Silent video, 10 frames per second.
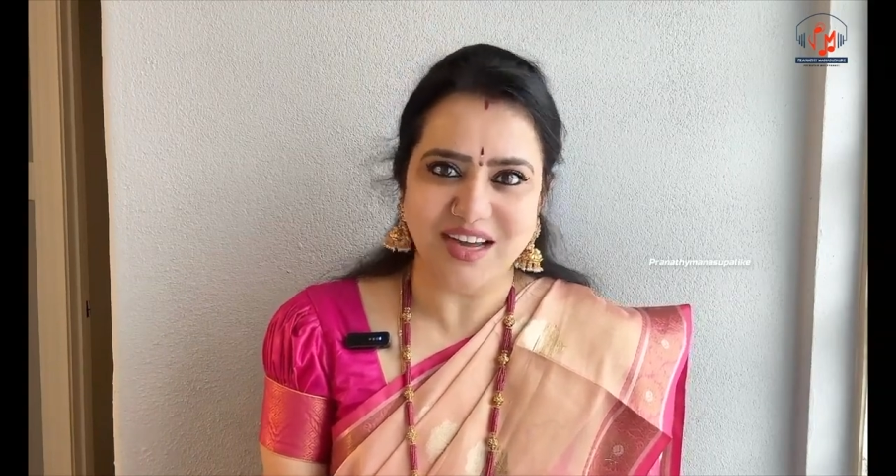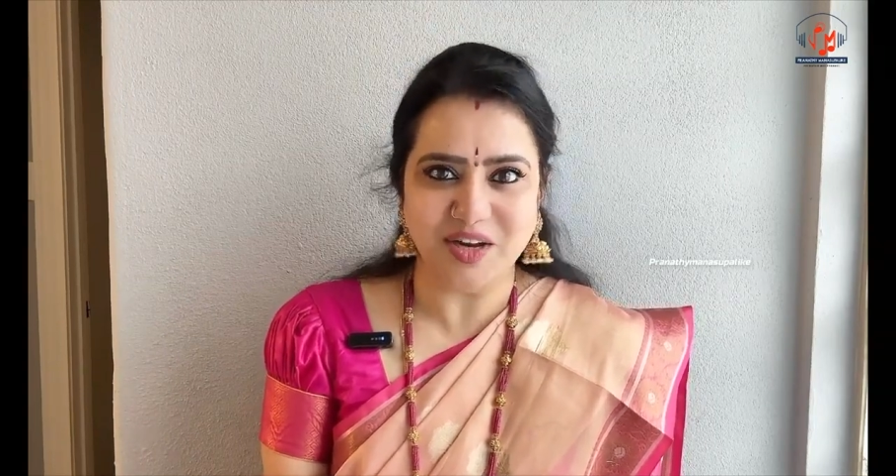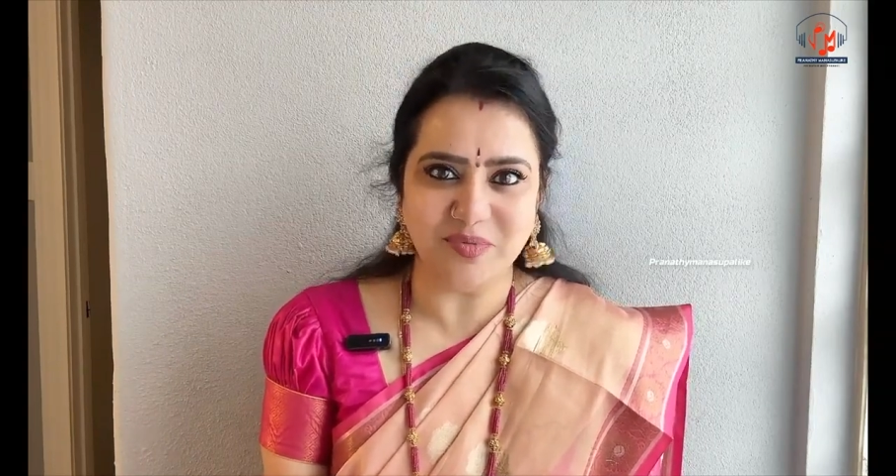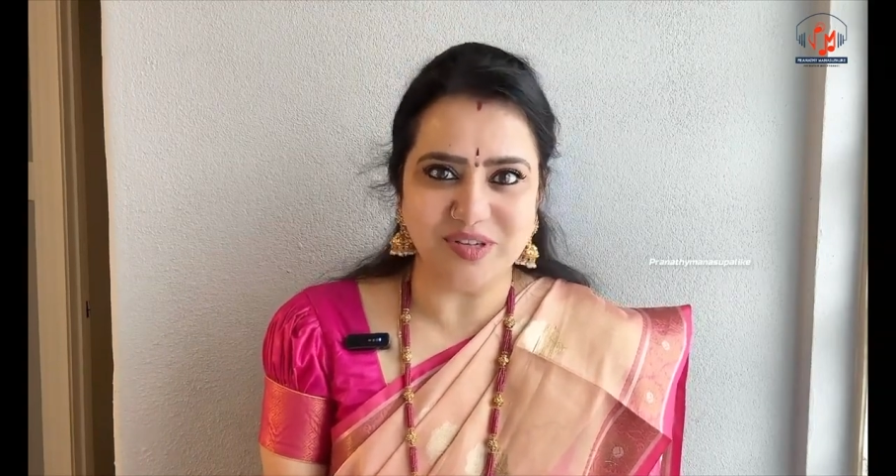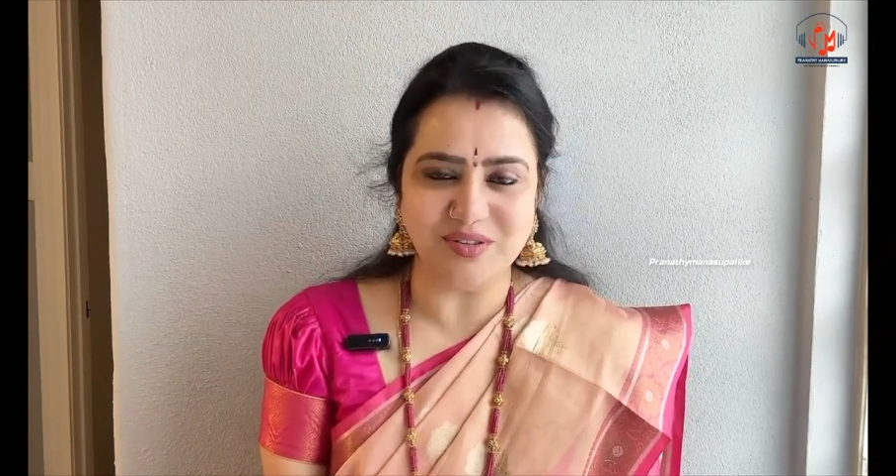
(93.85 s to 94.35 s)

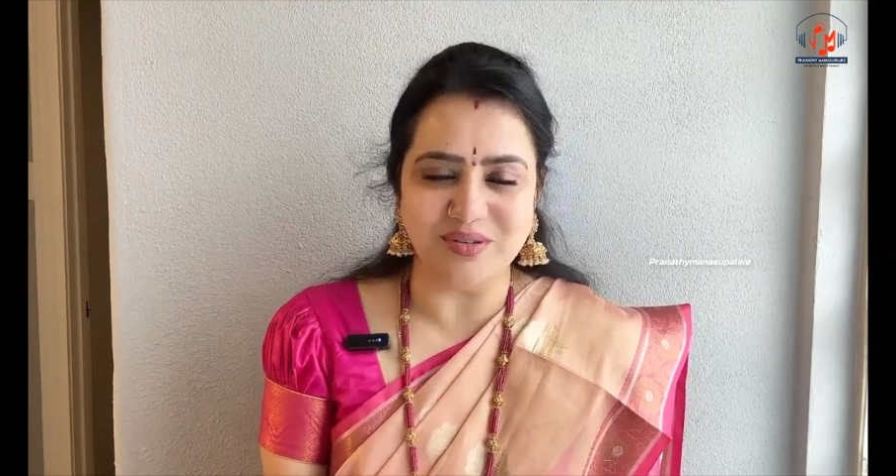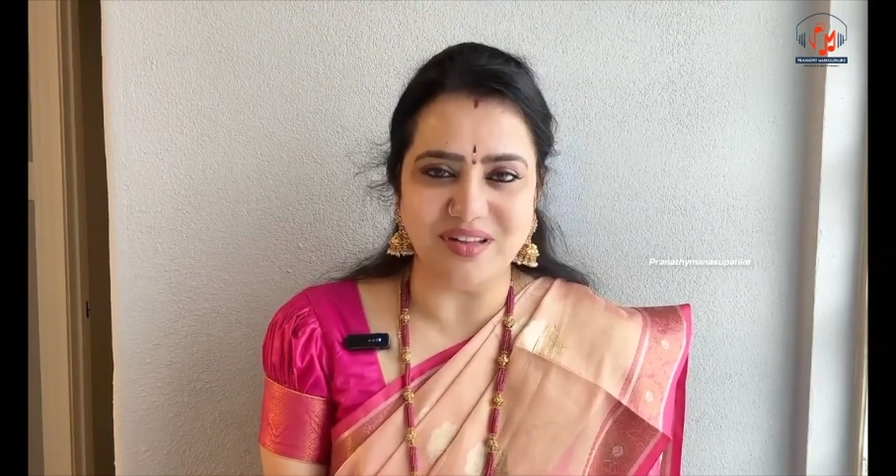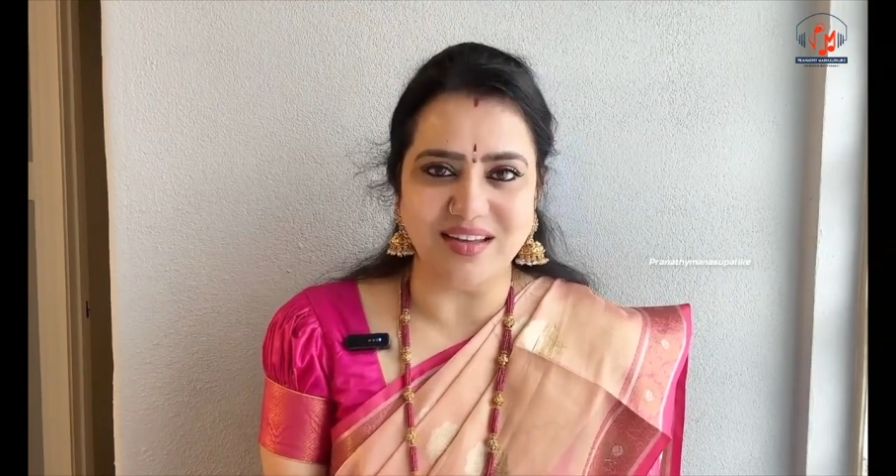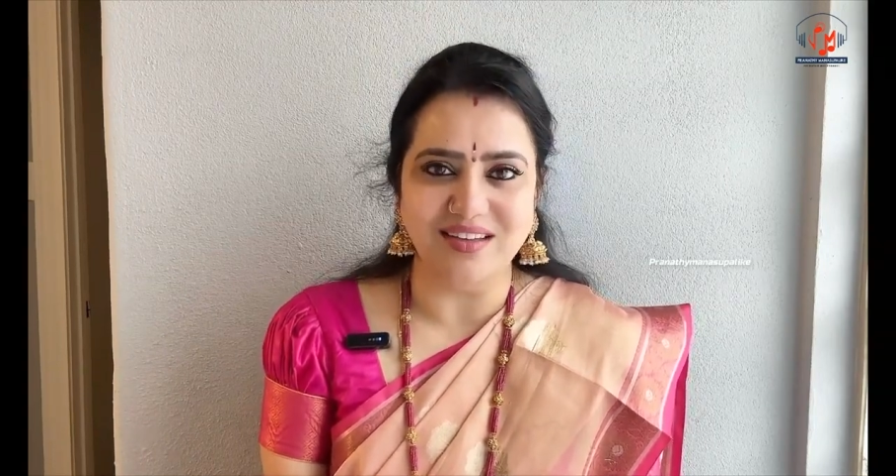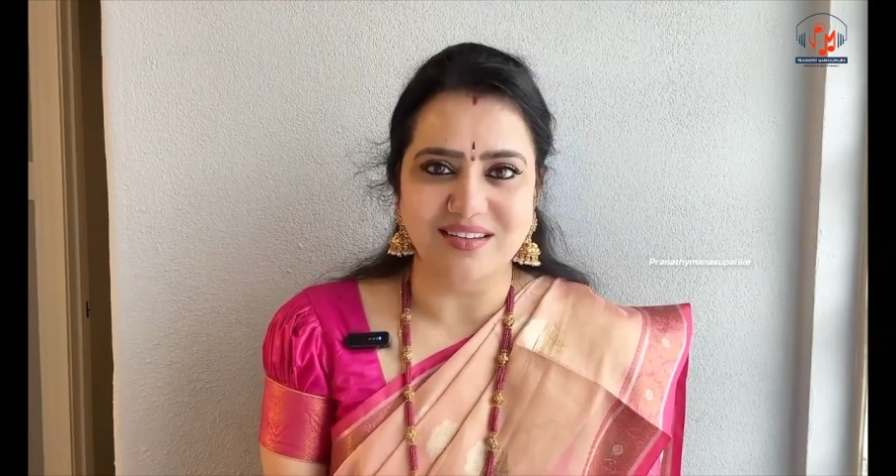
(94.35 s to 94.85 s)

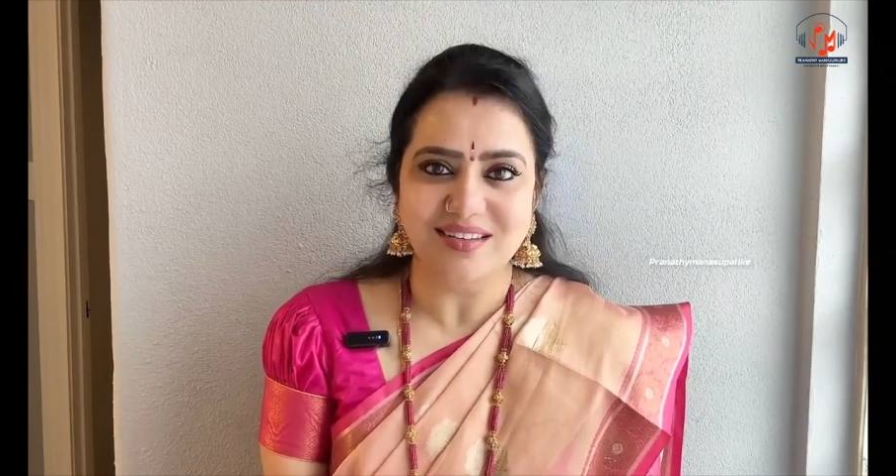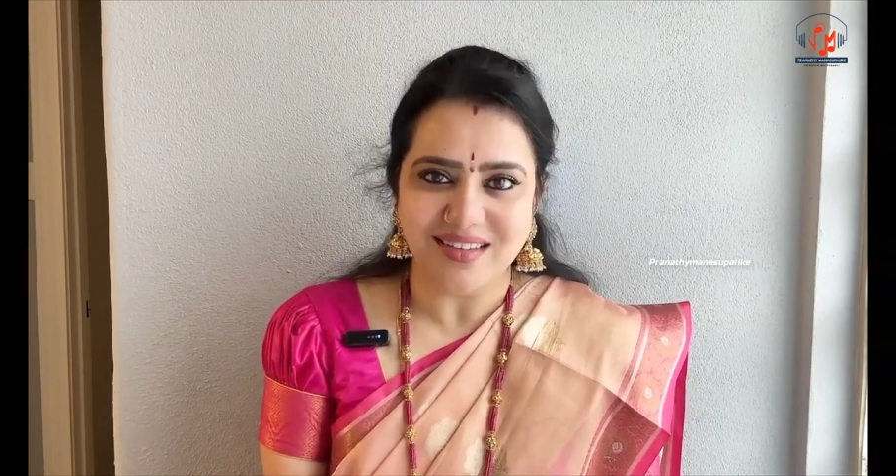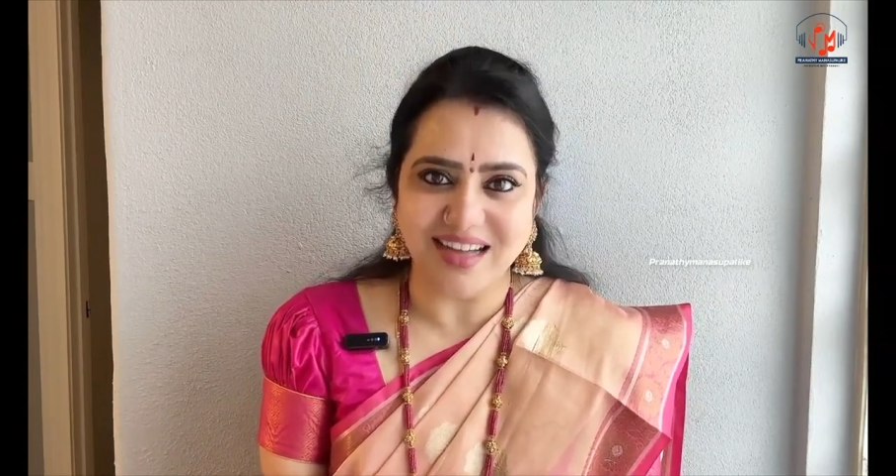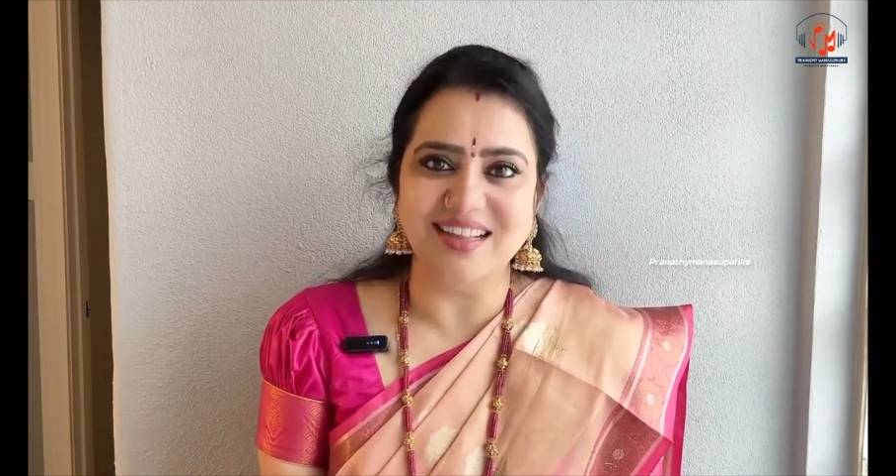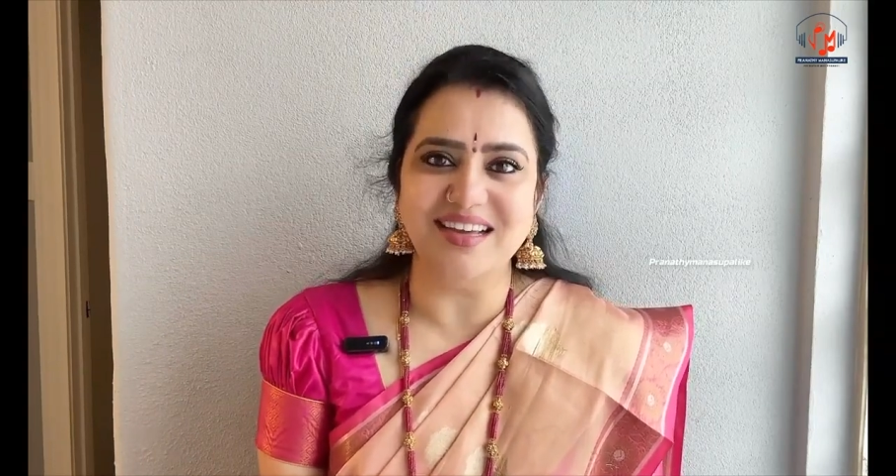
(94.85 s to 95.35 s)
అనిపిస్తుంది
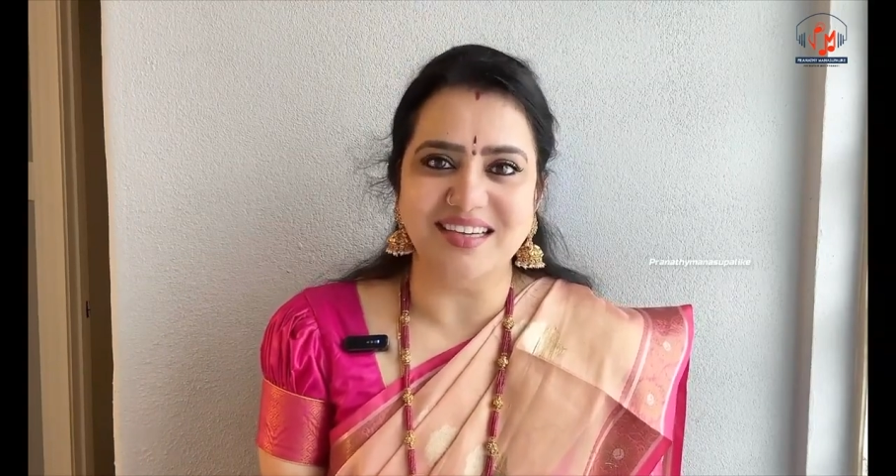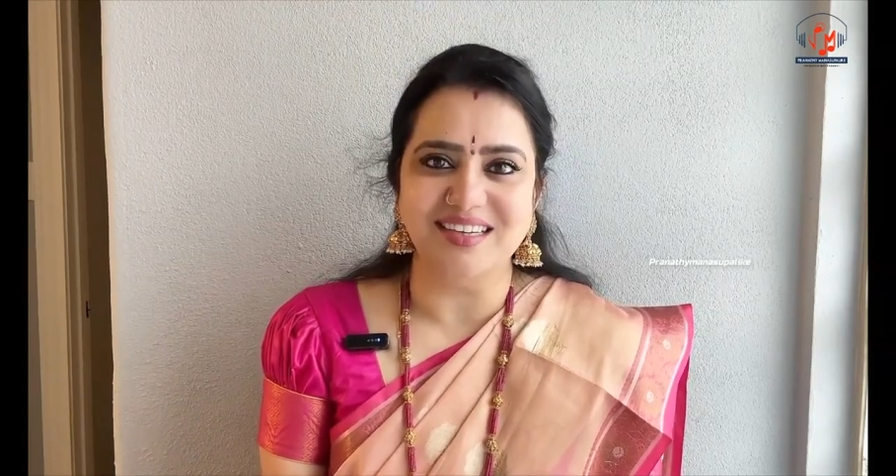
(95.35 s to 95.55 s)
అదే